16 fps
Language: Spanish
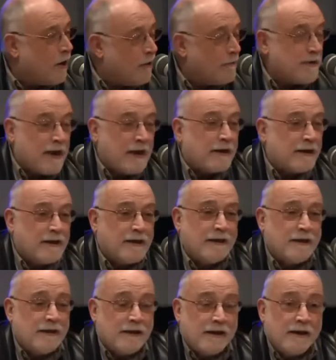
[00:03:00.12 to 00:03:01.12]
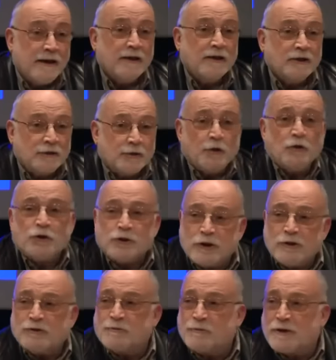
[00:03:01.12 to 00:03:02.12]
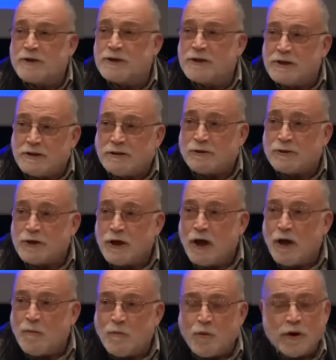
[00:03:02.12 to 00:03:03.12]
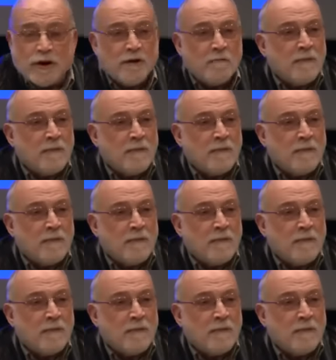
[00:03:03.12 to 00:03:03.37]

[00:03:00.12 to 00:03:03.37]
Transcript: Obiang en Guinea, todos ellos presididos por el